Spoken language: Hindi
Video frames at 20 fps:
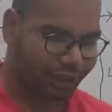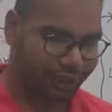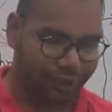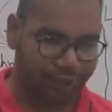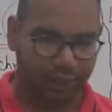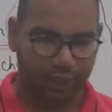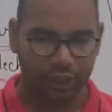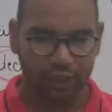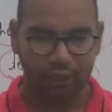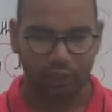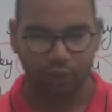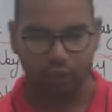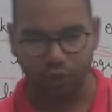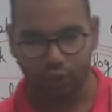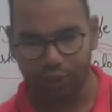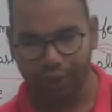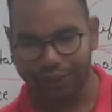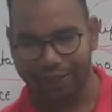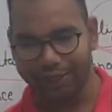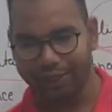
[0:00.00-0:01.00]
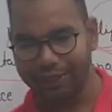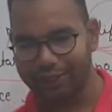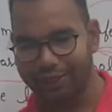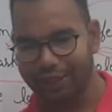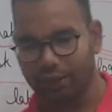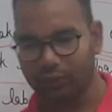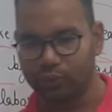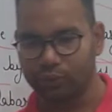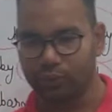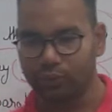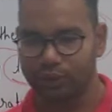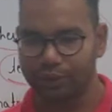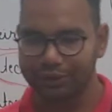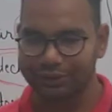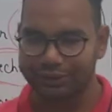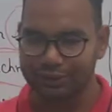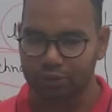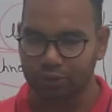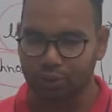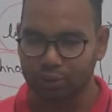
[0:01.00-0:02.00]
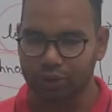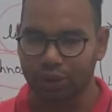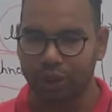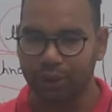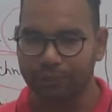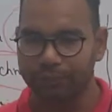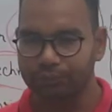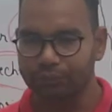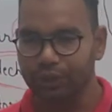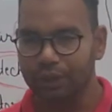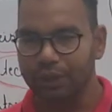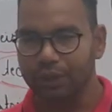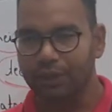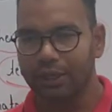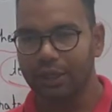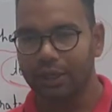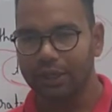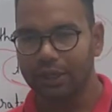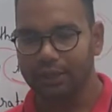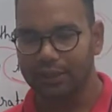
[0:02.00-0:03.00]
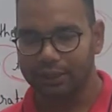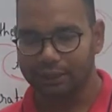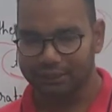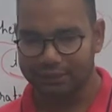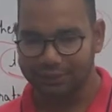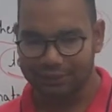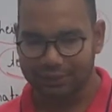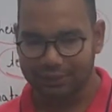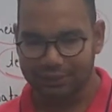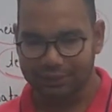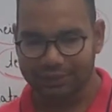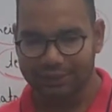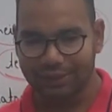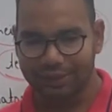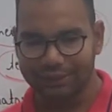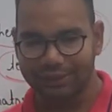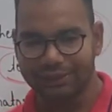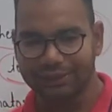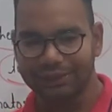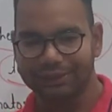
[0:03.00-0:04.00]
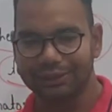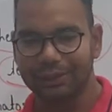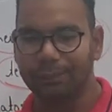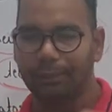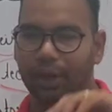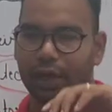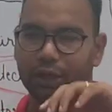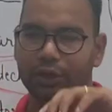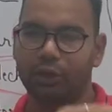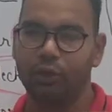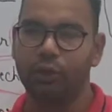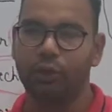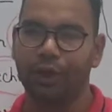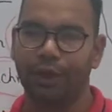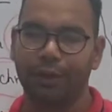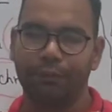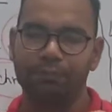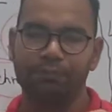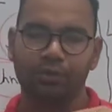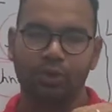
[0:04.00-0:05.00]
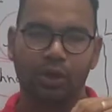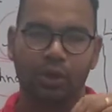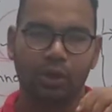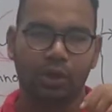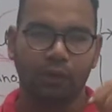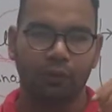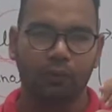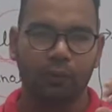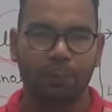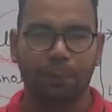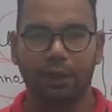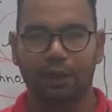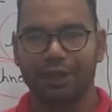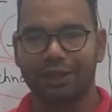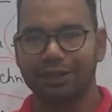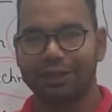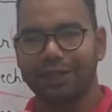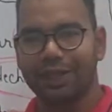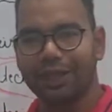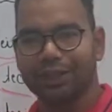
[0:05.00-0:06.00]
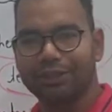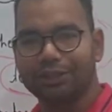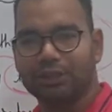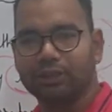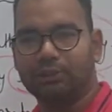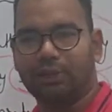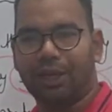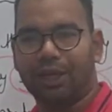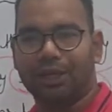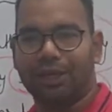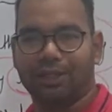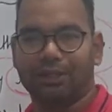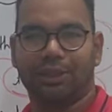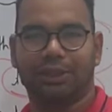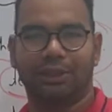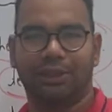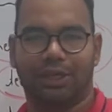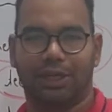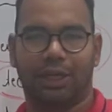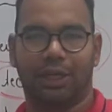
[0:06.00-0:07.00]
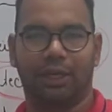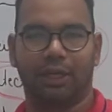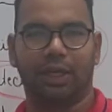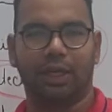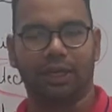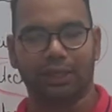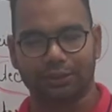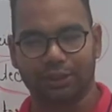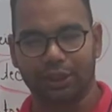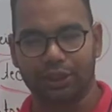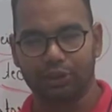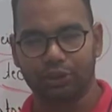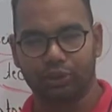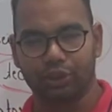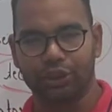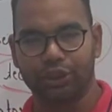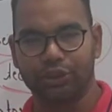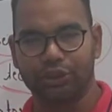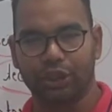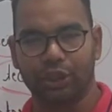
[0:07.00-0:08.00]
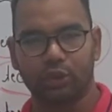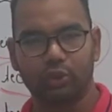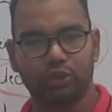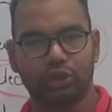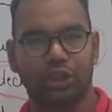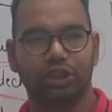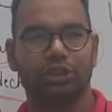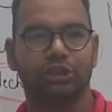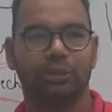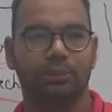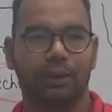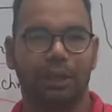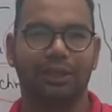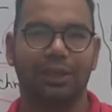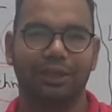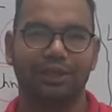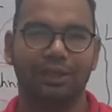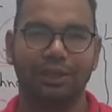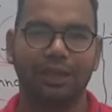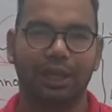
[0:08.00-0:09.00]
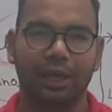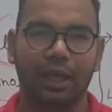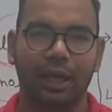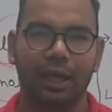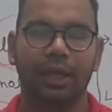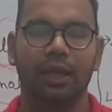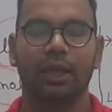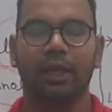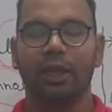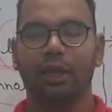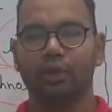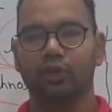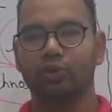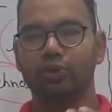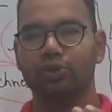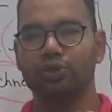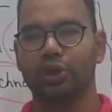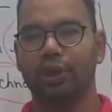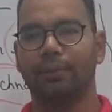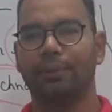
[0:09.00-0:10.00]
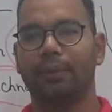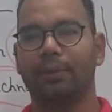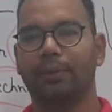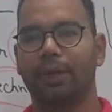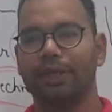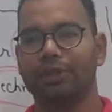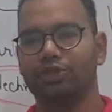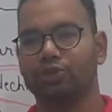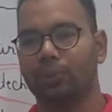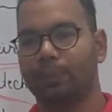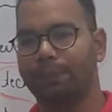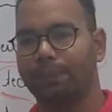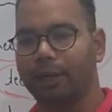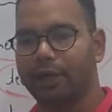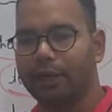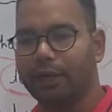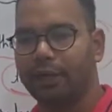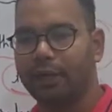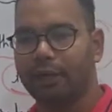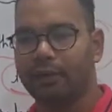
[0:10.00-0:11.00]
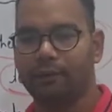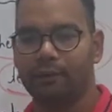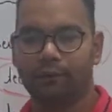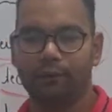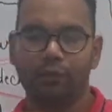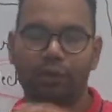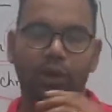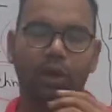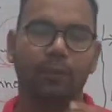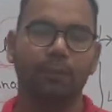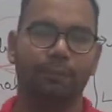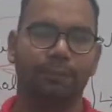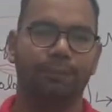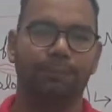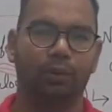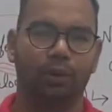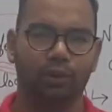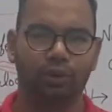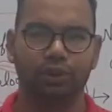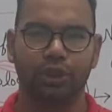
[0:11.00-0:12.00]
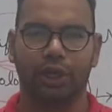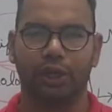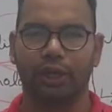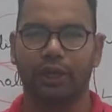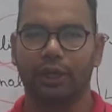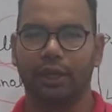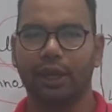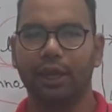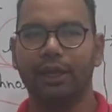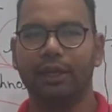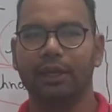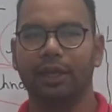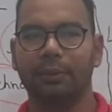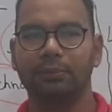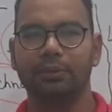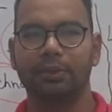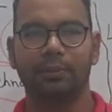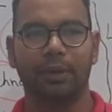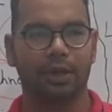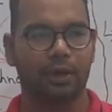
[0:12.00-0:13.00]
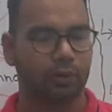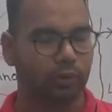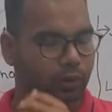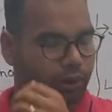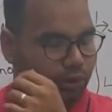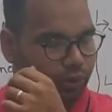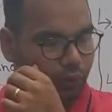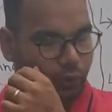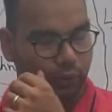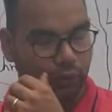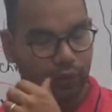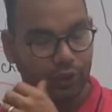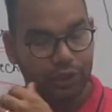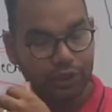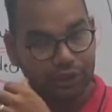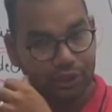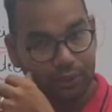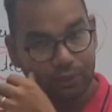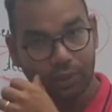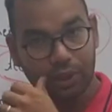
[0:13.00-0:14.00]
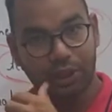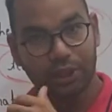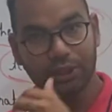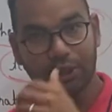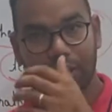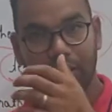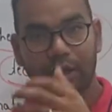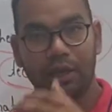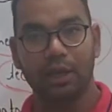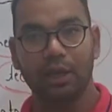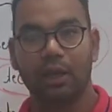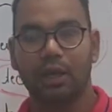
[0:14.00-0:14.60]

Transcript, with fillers: टेलर हैं उन्होंने क्या किया उन्होंने सोचा कि जैसे जैसे मानव है वो प्रकृति का इस्तेमाल करता जा रहा है लगातार जो नेचर है उसका इस्तेमाल करता जा रहा है कुछ टाइम के बाद जो पेड़ हैं वो कम हो जाएंगे एक टाइप से मैं कहूँ कि जो फॉरेस्ट हैं वो लगातार